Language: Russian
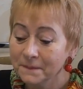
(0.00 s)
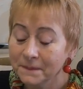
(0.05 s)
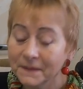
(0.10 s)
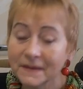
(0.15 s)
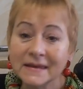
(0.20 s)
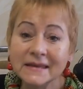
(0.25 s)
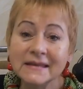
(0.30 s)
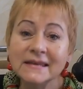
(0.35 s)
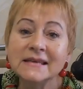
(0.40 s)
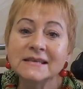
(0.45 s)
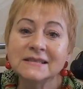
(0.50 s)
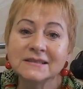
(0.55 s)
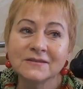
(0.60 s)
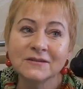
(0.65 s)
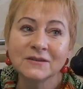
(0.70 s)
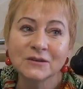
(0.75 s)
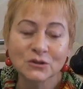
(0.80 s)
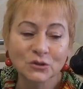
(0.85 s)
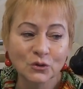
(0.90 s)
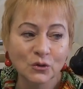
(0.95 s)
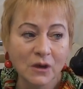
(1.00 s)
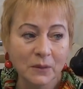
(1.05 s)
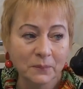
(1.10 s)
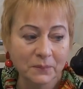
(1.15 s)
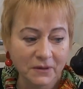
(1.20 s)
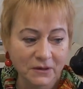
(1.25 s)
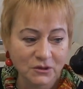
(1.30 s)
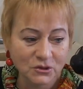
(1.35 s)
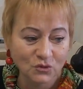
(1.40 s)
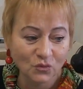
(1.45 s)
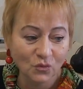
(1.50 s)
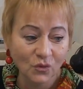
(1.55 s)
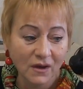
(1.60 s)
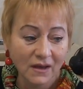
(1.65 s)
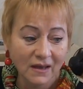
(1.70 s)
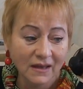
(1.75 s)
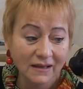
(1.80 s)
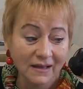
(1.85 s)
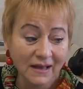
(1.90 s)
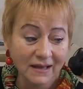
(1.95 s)
Единственное, что я прошу,
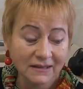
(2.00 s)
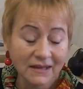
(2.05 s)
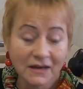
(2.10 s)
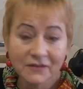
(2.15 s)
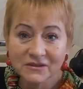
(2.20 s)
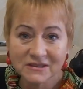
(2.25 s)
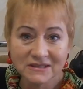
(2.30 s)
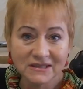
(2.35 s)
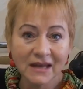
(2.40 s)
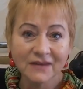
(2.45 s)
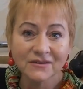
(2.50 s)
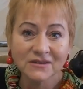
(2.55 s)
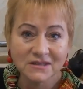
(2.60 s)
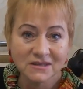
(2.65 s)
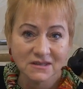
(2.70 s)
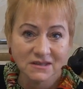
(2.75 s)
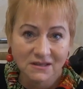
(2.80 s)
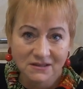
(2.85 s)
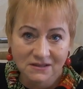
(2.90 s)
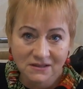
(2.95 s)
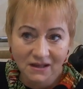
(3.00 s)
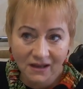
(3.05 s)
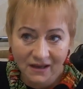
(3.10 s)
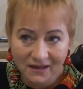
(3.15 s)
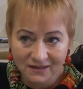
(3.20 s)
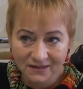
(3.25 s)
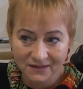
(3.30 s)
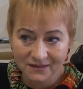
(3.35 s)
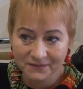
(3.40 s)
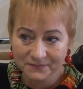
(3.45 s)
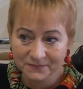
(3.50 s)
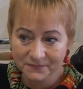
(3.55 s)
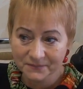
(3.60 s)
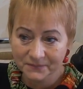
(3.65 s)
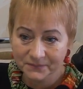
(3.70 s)
когда вы ставите дизлайки,